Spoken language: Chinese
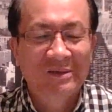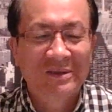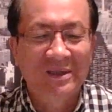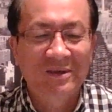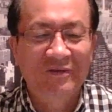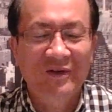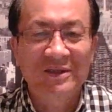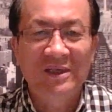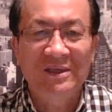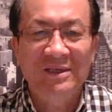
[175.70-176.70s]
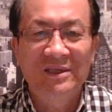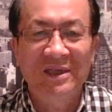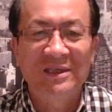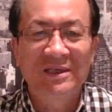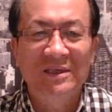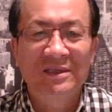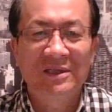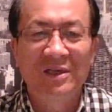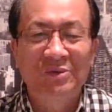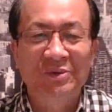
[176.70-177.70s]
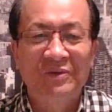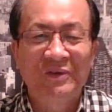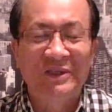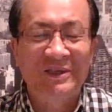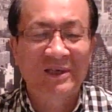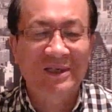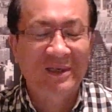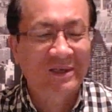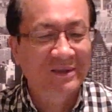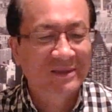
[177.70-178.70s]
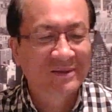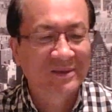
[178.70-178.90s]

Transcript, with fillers: 这个放在一个显著显著的位置上啊。